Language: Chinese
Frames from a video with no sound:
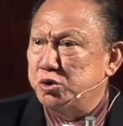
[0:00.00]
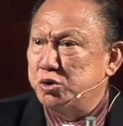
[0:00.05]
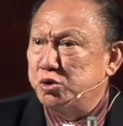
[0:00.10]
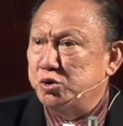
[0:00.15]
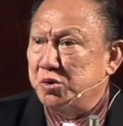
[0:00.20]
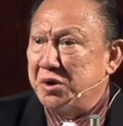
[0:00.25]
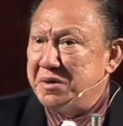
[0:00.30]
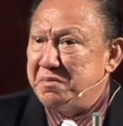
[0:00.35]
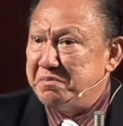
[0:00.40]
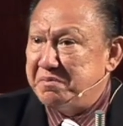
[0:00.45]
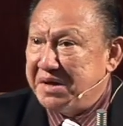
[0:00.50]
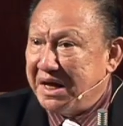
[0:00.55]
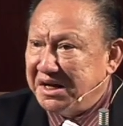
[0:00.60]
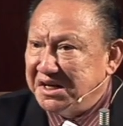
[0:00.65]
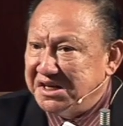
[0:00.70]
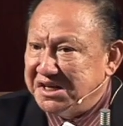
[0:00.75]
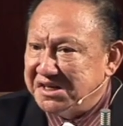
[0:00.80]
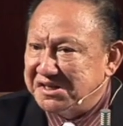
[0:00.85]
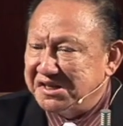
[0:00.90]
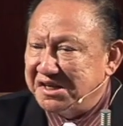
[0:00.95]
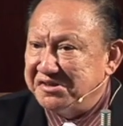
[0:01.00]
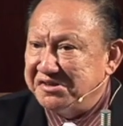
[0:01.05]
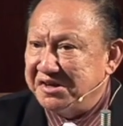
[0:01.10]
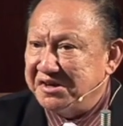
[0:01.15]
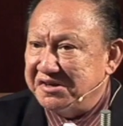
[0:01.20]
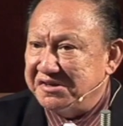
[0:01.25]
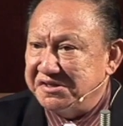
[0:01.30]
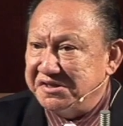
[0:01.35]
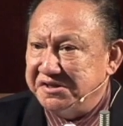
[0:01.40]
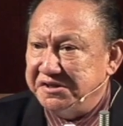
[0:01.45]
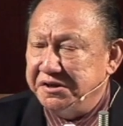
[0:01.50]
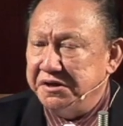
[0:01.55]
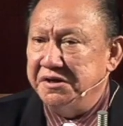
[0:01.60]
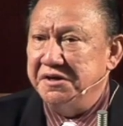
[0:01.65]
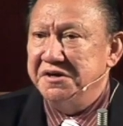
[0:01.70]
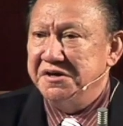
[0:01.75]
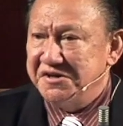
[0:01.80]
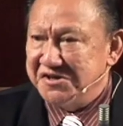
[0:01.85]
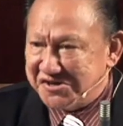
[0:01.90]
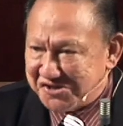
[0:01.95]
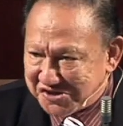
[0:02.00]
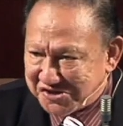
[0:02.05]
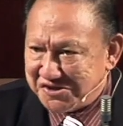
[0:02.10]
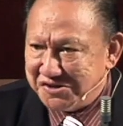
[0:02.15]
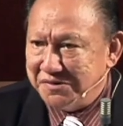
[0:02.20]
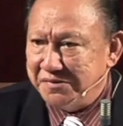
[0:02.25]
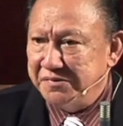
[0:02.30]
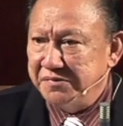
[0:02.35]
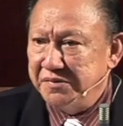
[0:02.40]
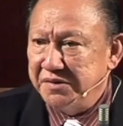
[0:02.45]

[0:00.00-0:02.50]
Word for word: 最偏离圣经的世纪，是